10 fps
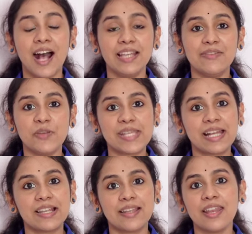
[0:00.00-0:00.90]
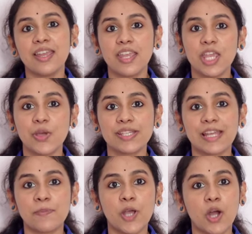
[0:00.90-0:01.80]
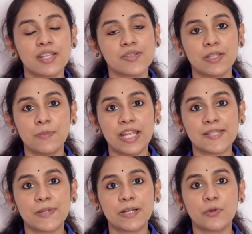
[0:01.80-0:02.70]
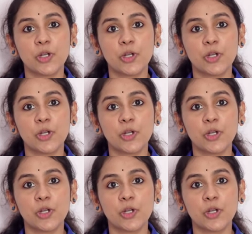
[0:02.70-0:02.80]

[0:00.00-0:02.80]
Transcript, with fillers: அந்த வெப்சைட்டில் தான் நீங்கள் இக்யூஎஸ்ஐபி ஆர்டர்ஸ் வந்து ப்ளேஸ் பண்ண